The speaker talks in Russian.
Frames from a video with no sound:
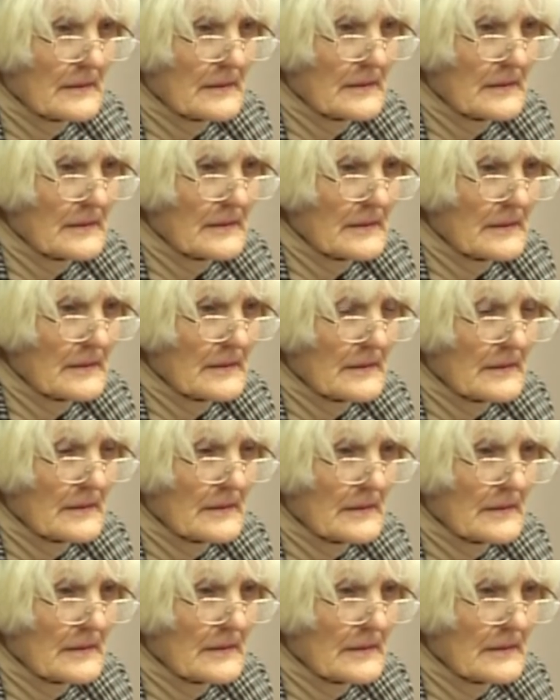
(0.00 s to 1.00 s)
о которых
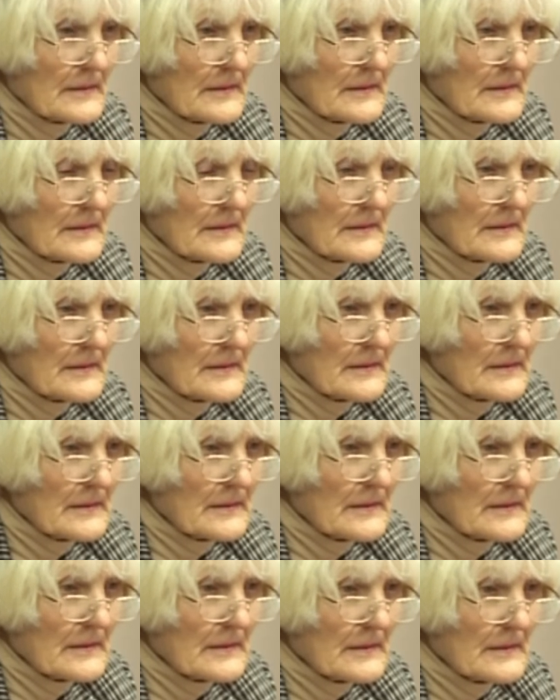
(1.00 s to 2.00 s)
мы
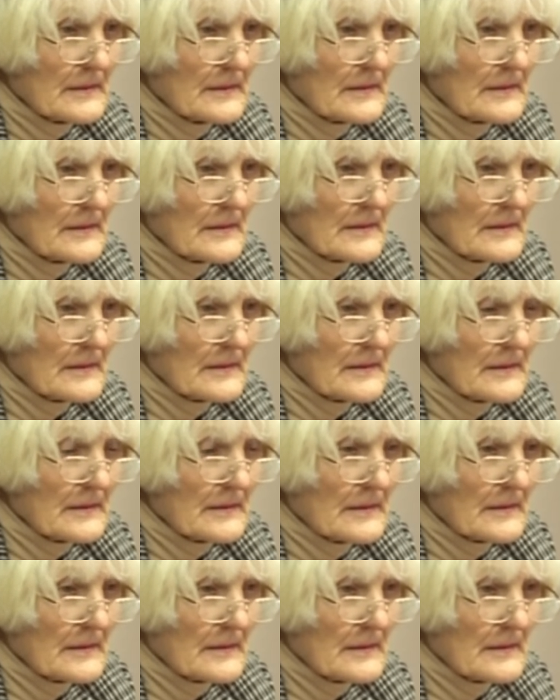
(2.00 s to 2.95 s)
мало знаем.